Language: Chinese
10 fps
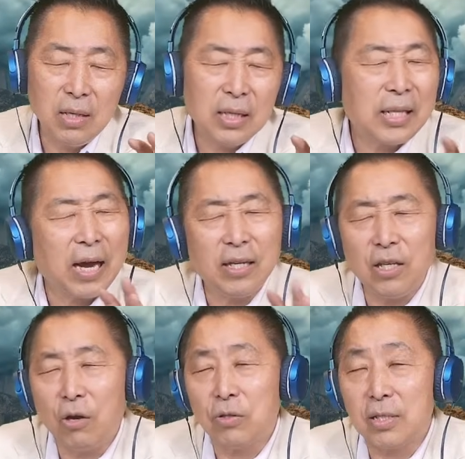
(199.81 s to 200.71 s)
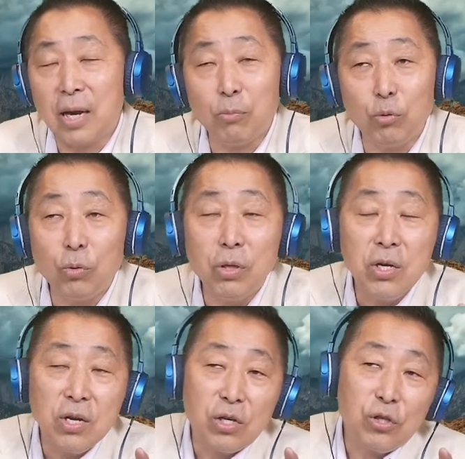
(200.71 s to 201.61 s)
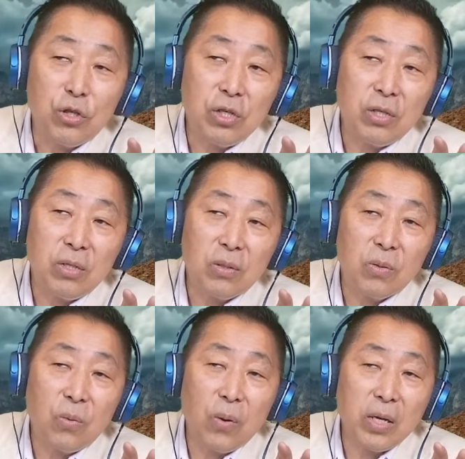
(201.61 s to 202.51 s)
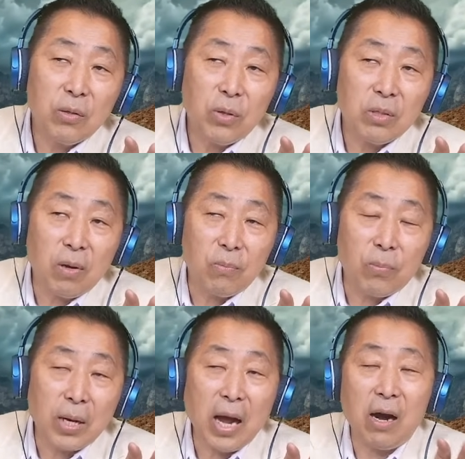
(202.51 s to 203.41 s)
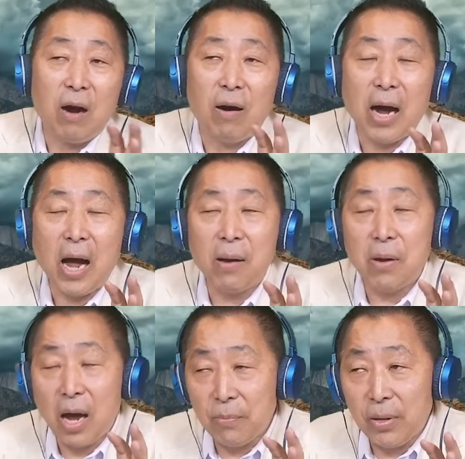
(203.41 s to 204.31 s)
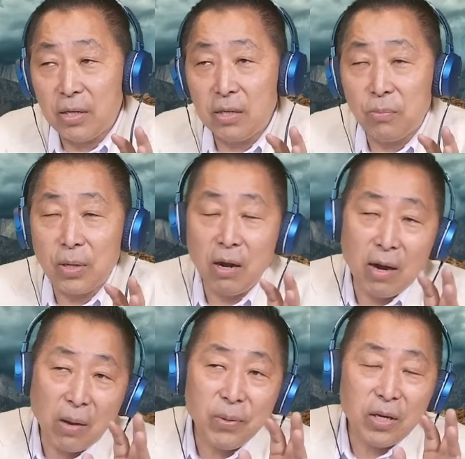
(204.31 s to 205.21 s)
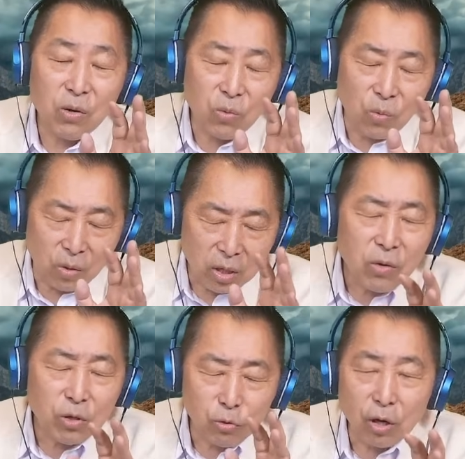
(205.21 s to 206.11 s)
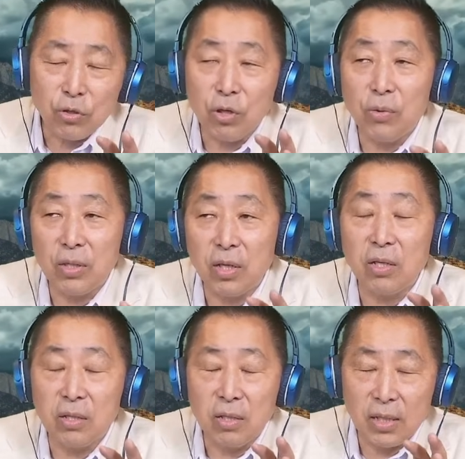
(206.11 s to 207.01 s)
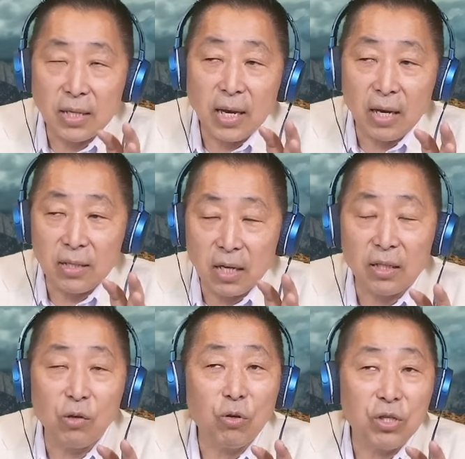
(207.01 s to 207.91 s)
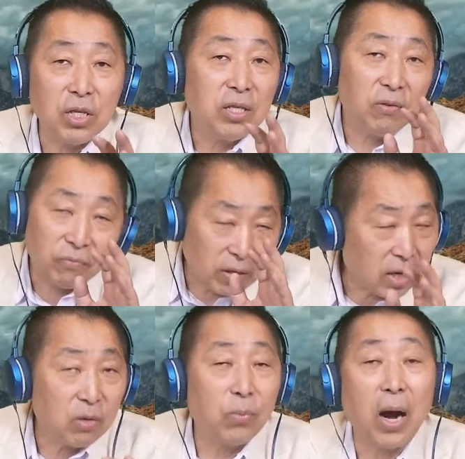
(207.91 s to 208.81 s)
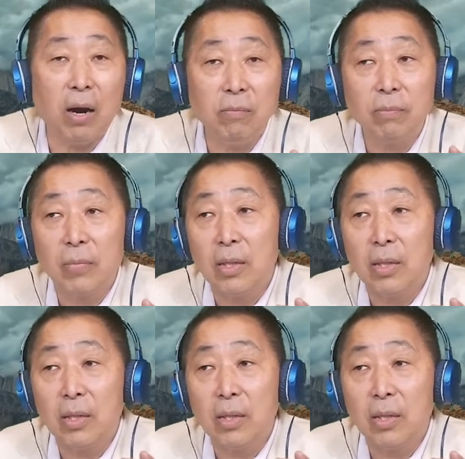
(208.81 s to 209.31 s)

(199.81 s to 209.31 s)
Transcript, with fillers: 那个大概调子差不多，可是为为什么不看好哈哈贝克？不看好哈贝克，我认为主要是因为这现在现在德国的经济非常的不好。